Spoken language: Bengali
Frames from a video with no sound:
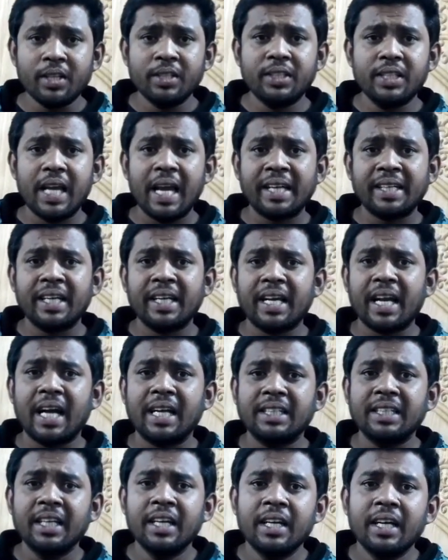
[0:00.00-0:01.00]
যে একটা কাঠ
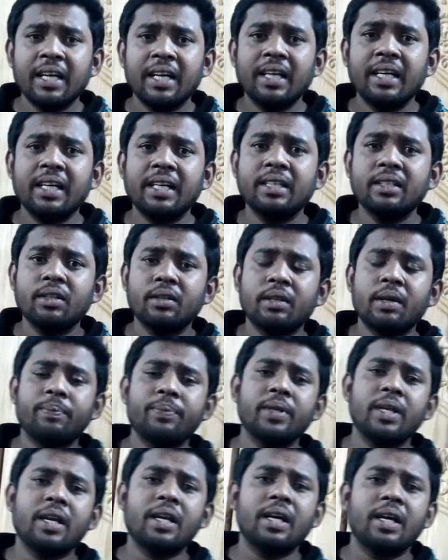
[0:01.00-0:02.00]

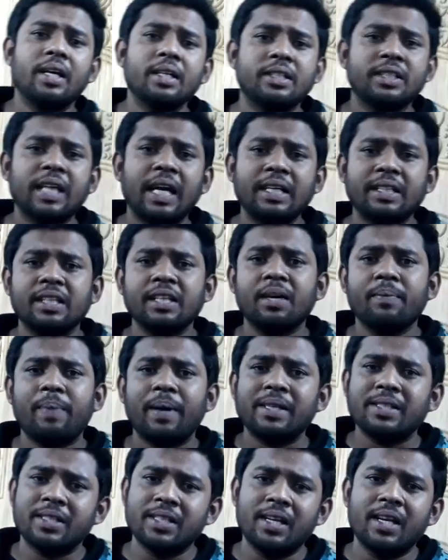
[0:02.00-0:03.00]
আপনারা চার থেকে
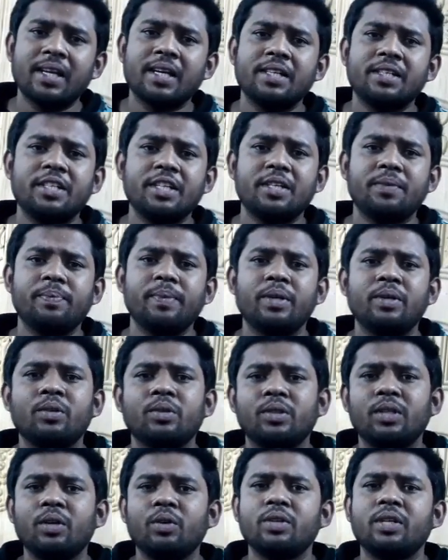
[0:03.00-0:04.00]
পাঁচ দিন লাগে ট্রিটমেন্ট
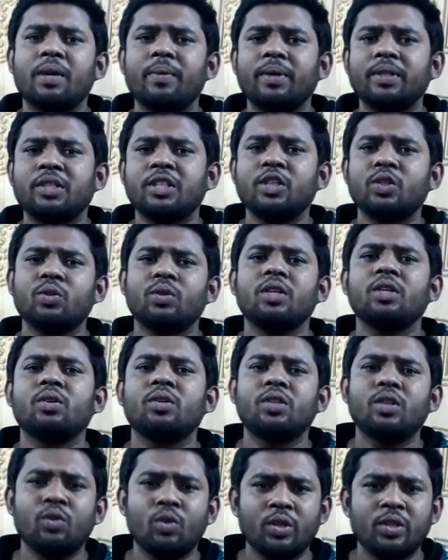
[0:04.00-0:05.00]
হতে ওইটা আবার সিজনিং
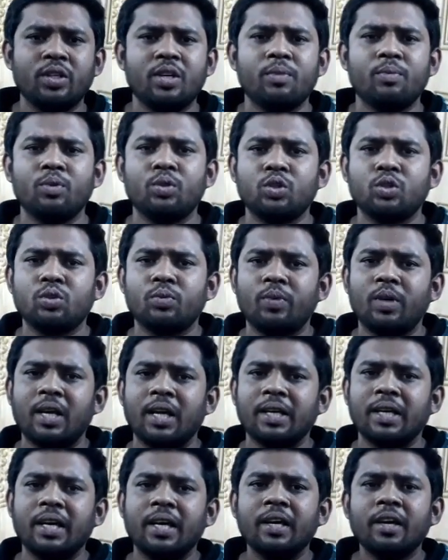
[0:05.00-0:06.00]
হতে নয় দিনের মতো সময়
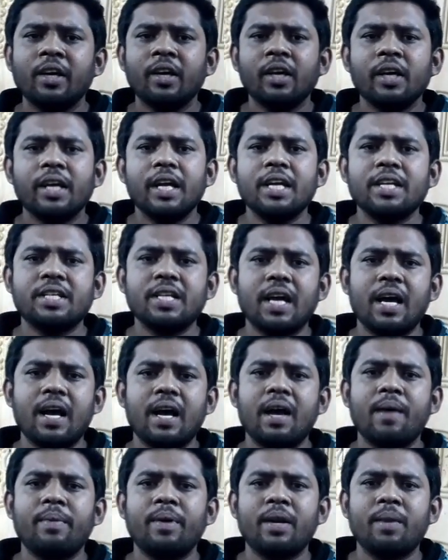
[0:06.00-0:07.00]
লাগে এটা
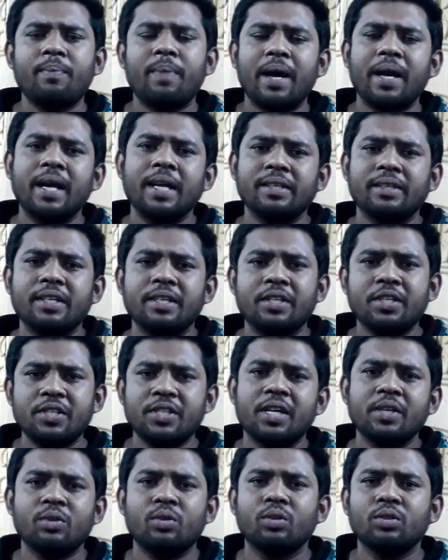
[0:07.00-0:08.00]
আবার বানাইতে
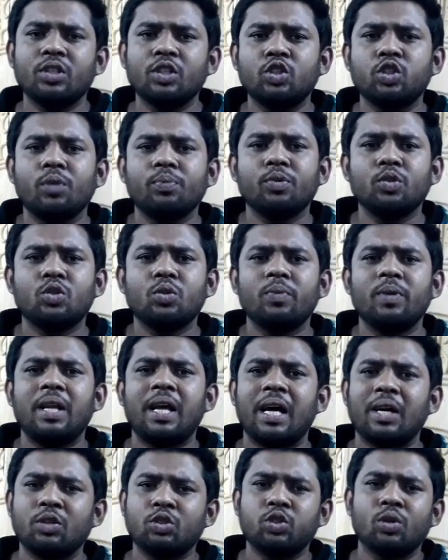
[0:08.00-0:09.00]
ডিজাইন করতে সব কিছু মিলে
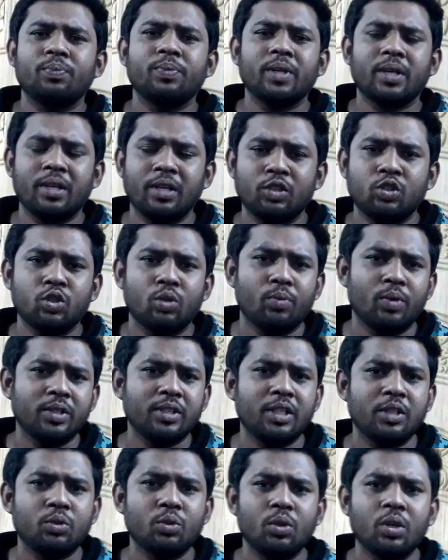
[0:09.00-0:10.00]
আরও সপ্তাহখানেক সময়
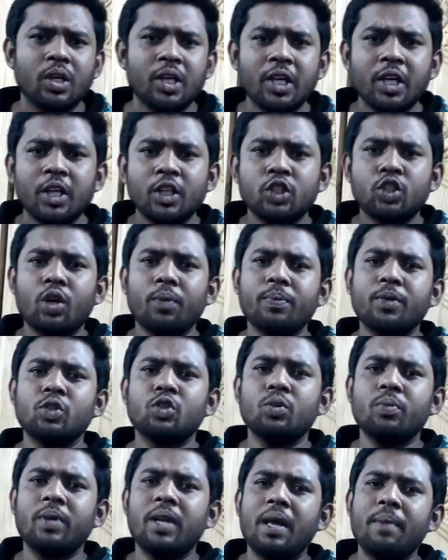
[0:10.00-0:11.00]
যায় তো সব
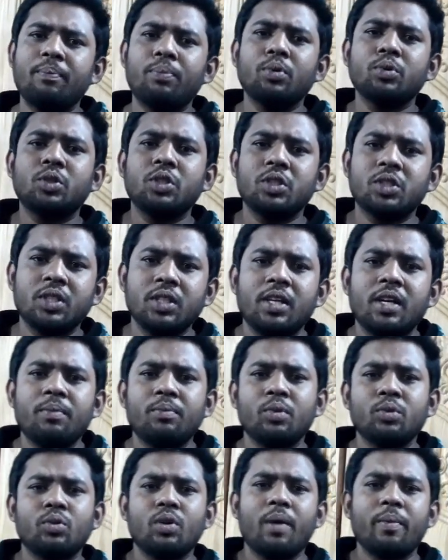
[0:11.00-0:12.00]
কিছু মিলায় পঁচিশ দিনের
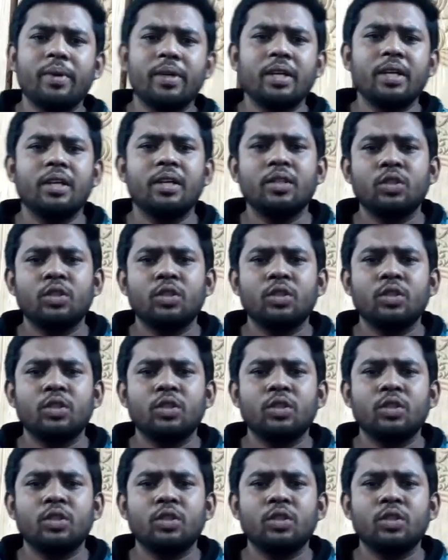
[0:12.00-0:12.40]
মতো আমাকে